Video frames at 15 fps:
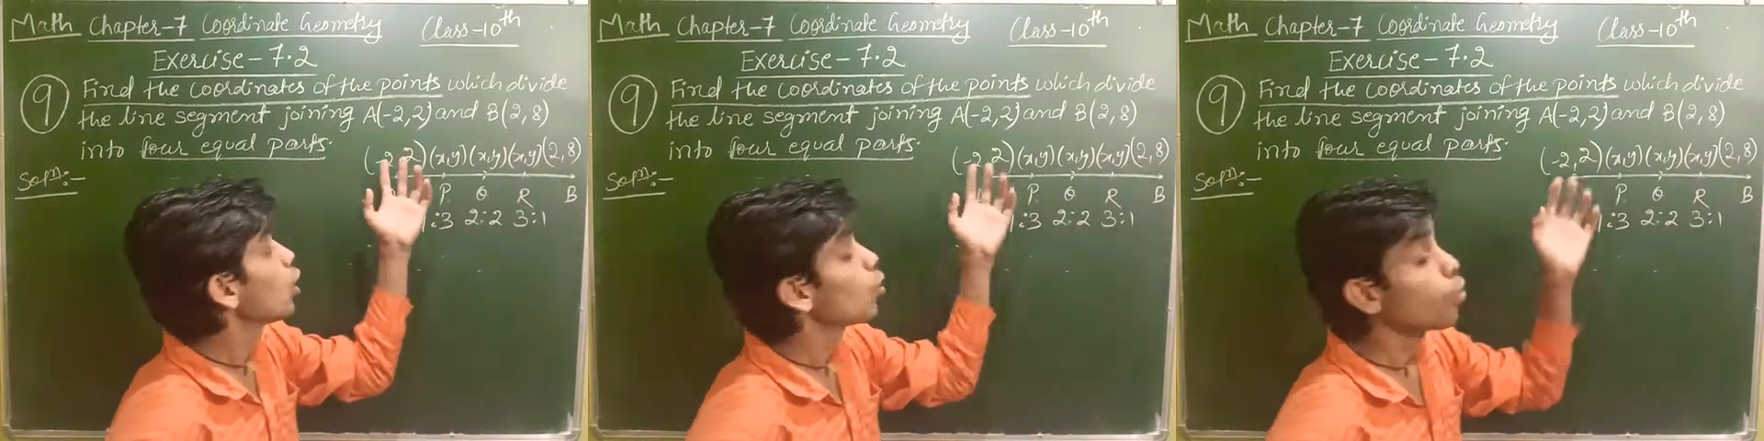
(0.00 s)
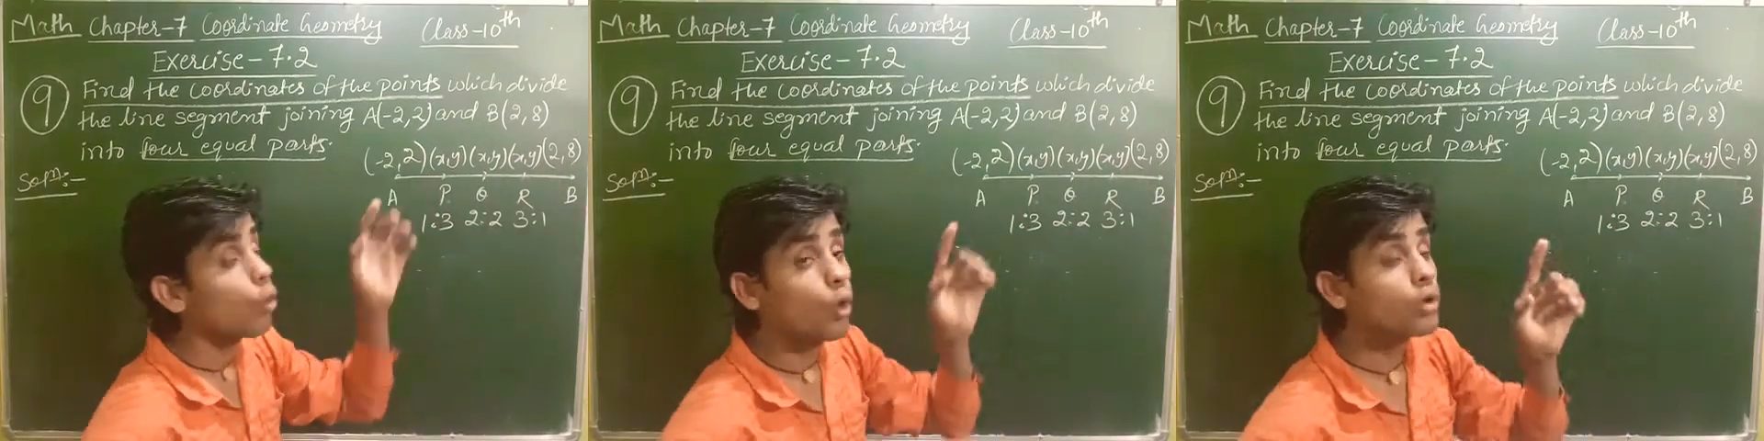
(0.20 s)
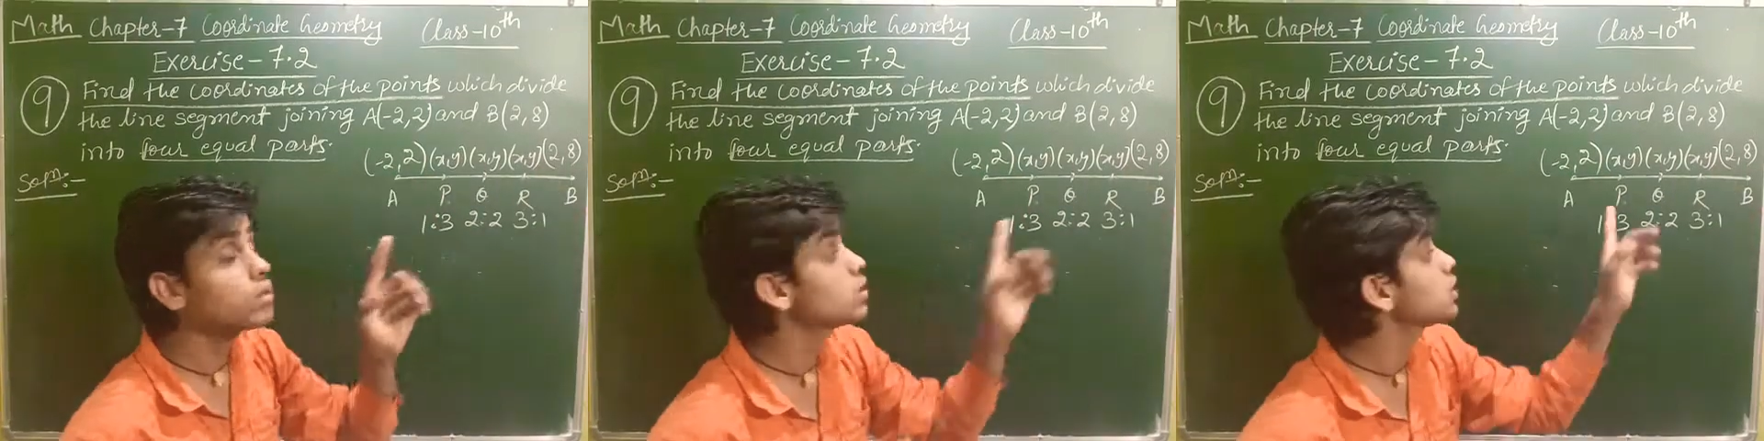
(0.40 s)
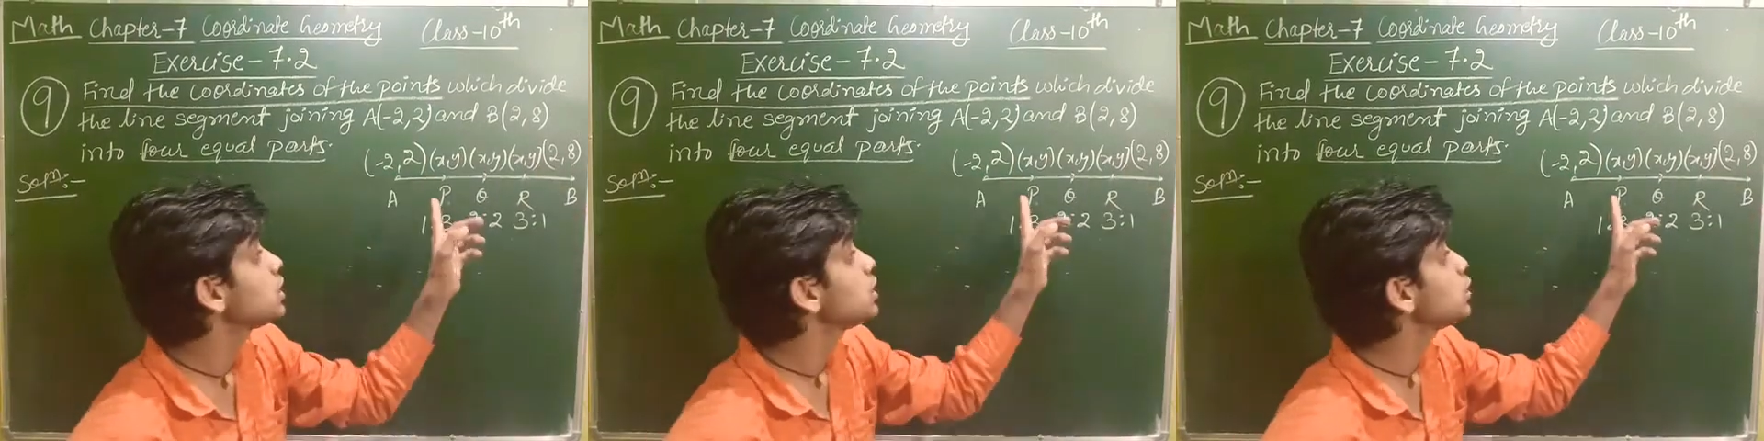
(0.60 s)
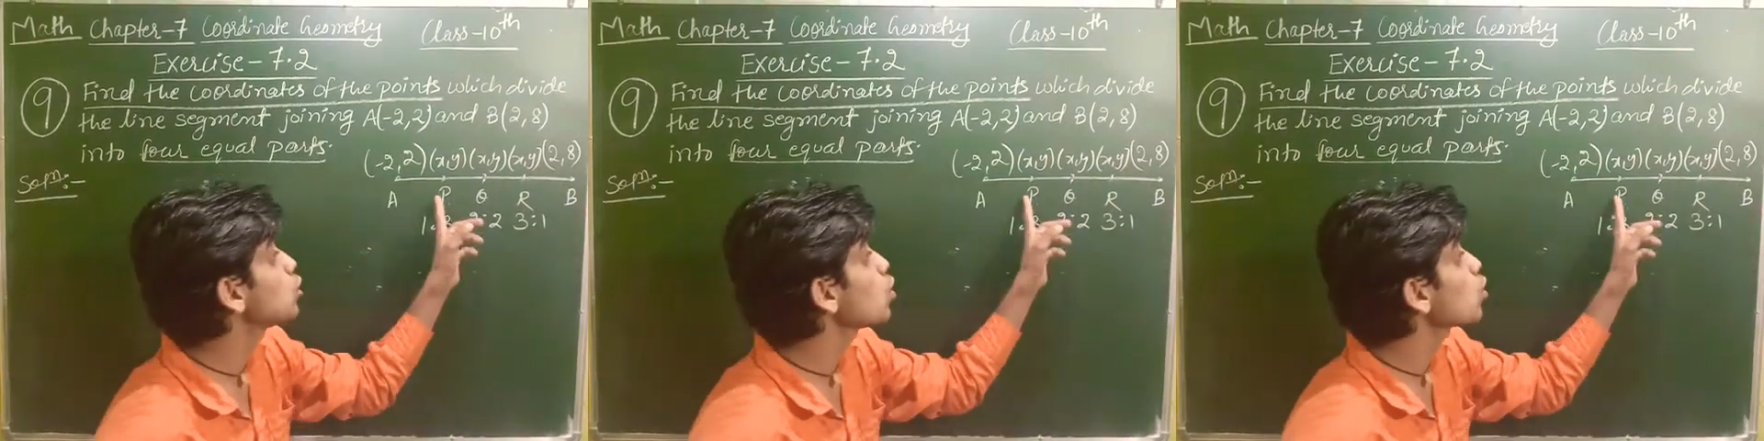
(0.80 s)
वो
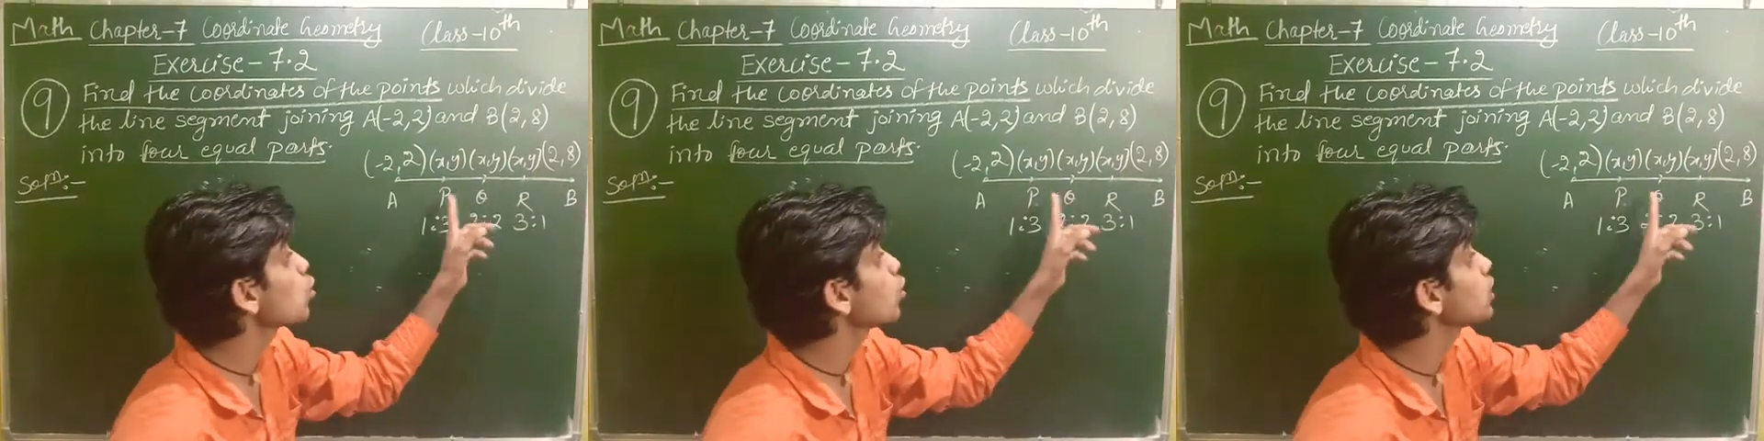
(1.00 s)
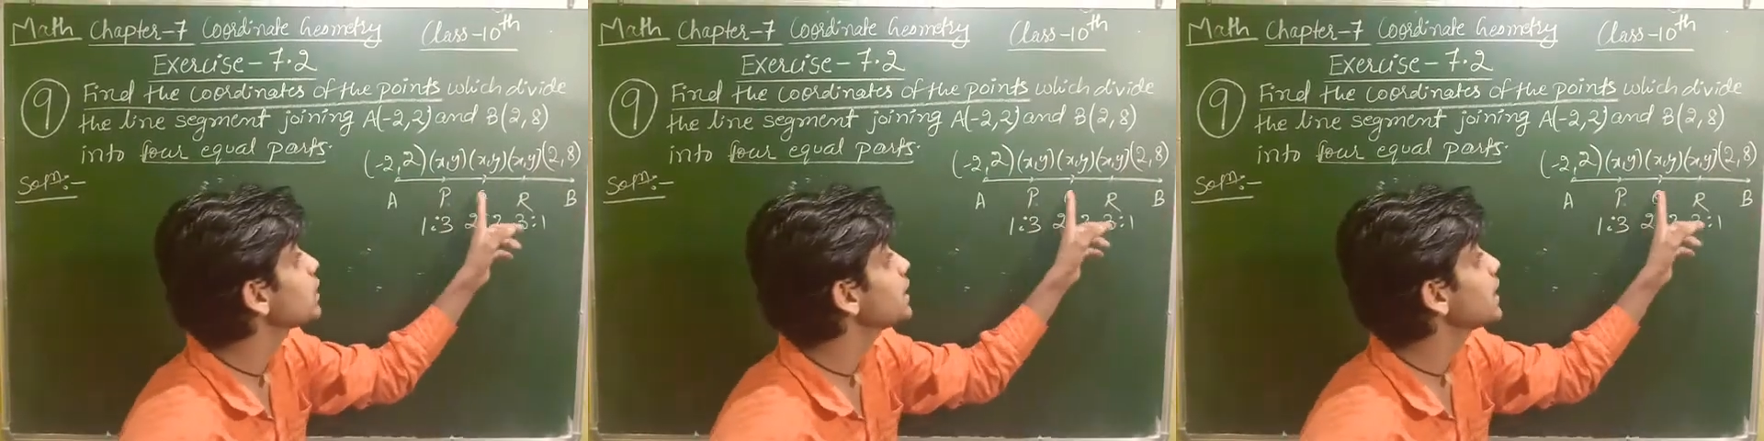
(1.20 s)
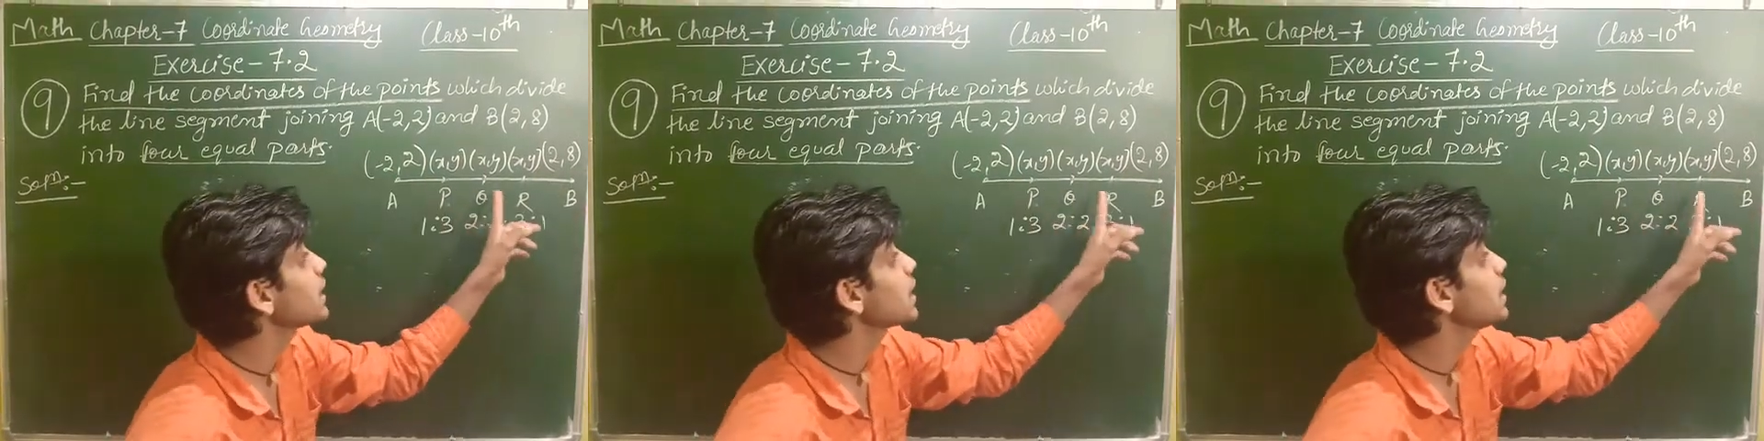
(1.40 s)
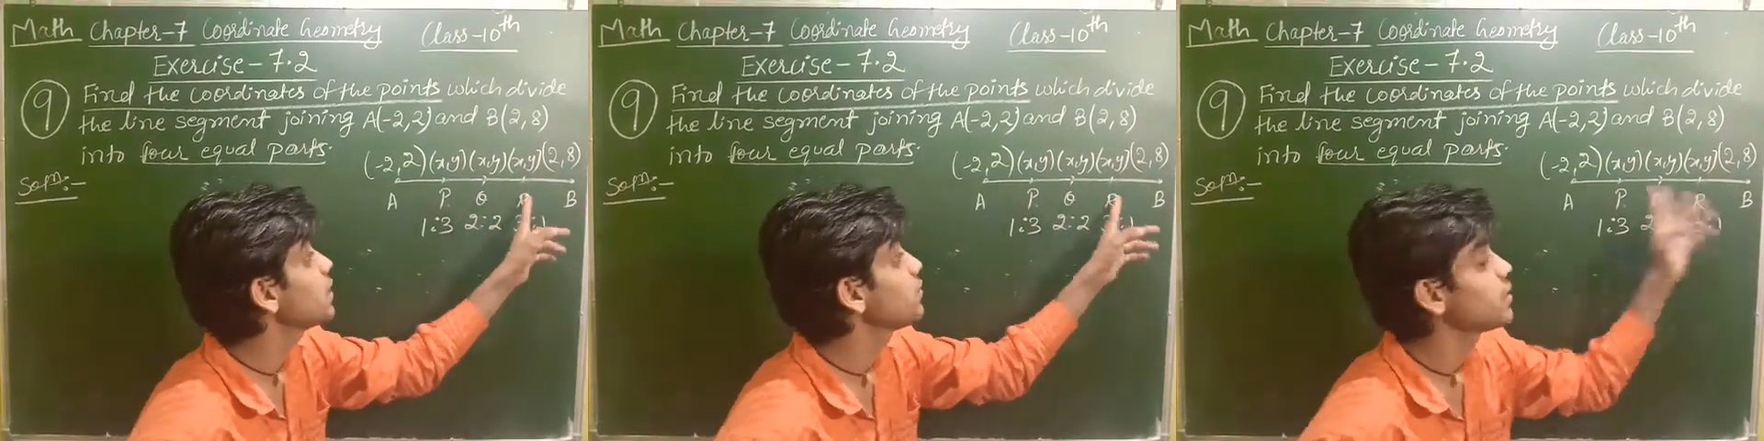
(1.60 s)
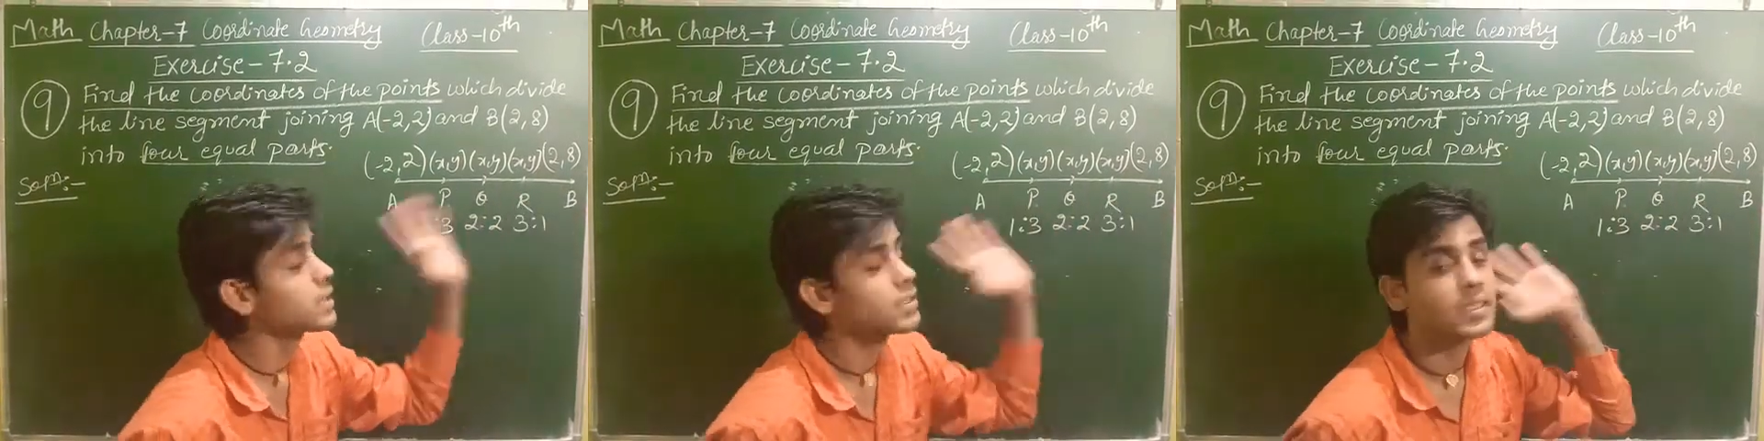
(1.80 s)
तीनों कोऑर्डिनेट के लिए
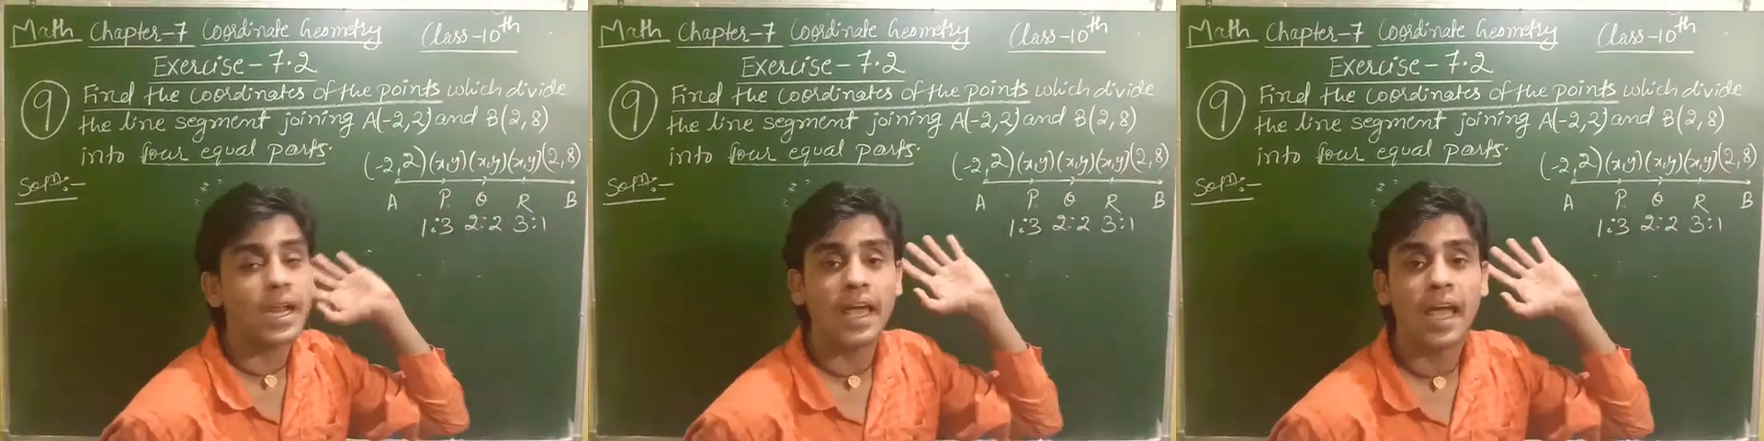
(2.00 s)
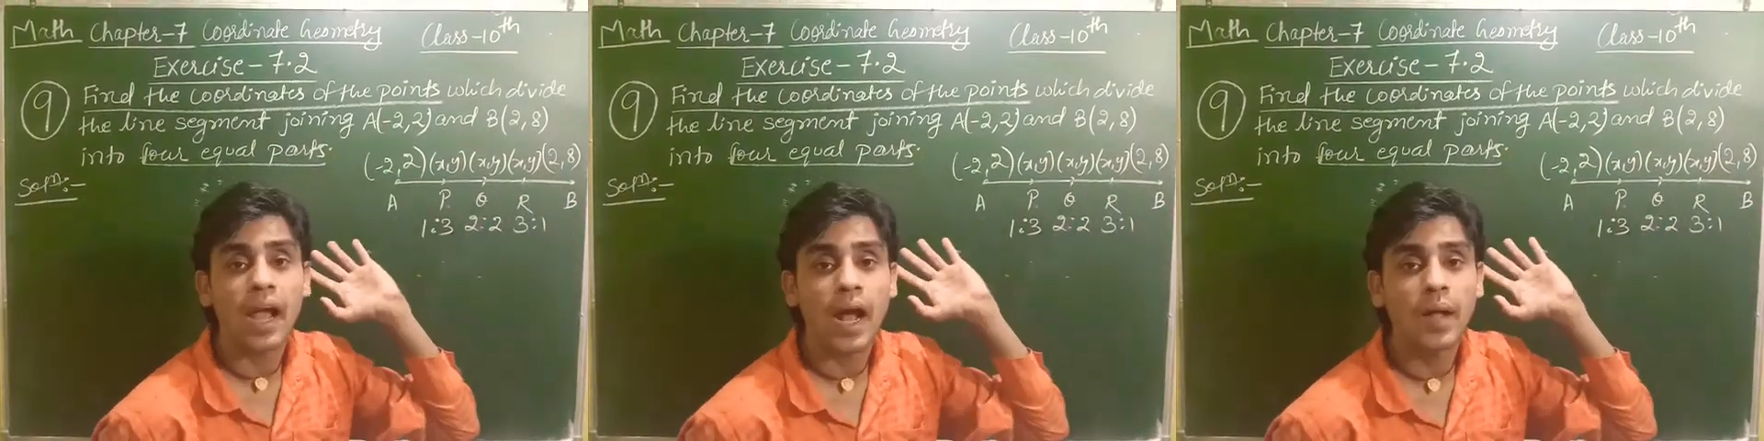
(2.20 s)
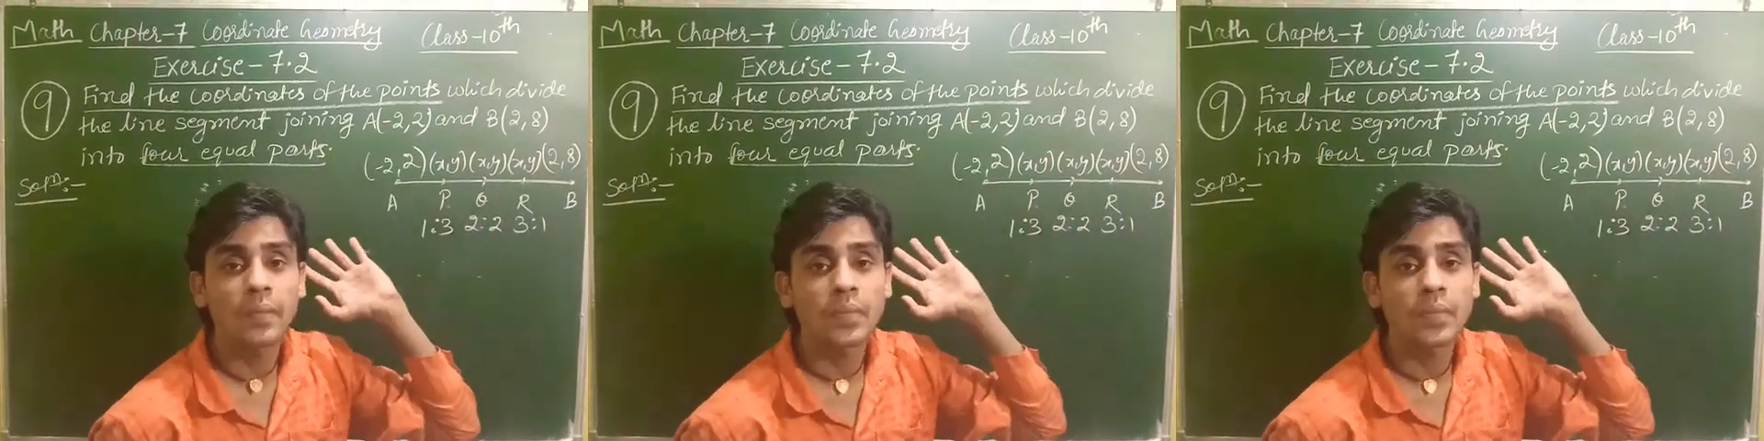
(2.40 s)
फिक्स रहेगा